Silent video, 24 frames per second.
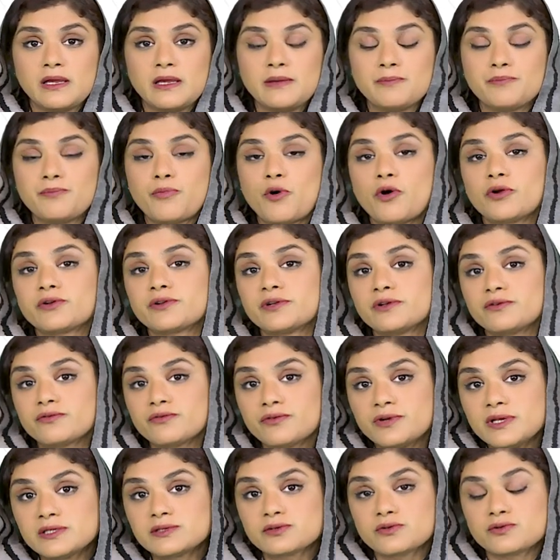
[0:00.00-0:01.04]
इम्पॉर्टेंट
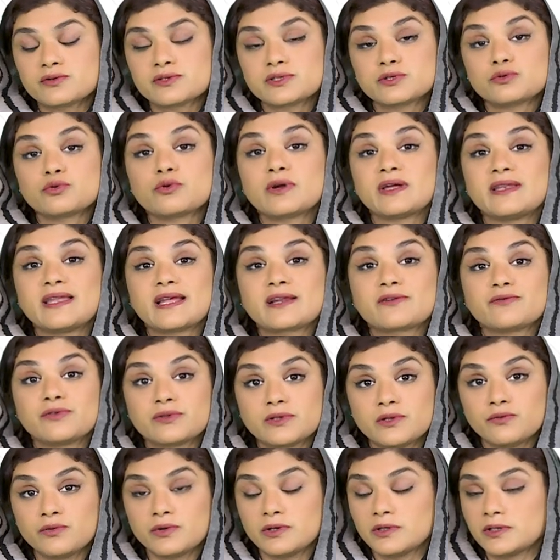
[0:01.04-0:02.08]
रिसोर्स टू कनेक्ट विद
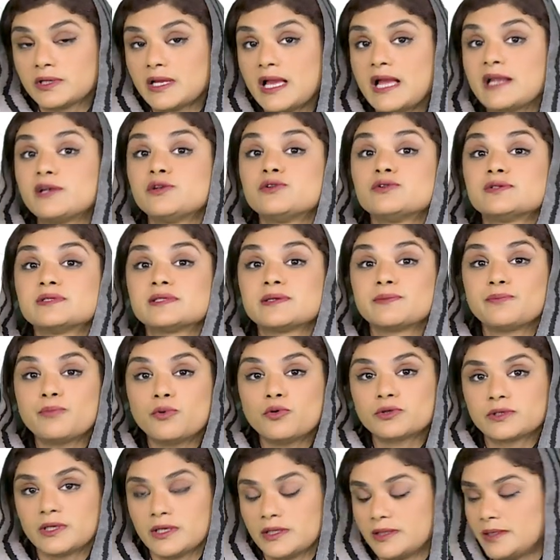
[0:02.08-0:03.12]
द वर्ल्ड एंड टू
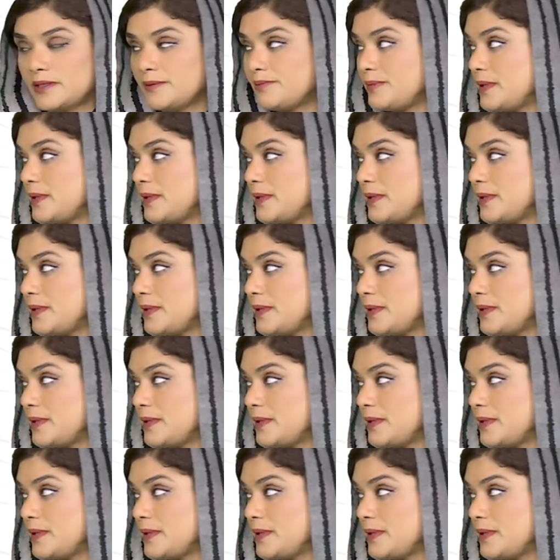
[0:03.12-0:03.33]
सपोर्ट द अदर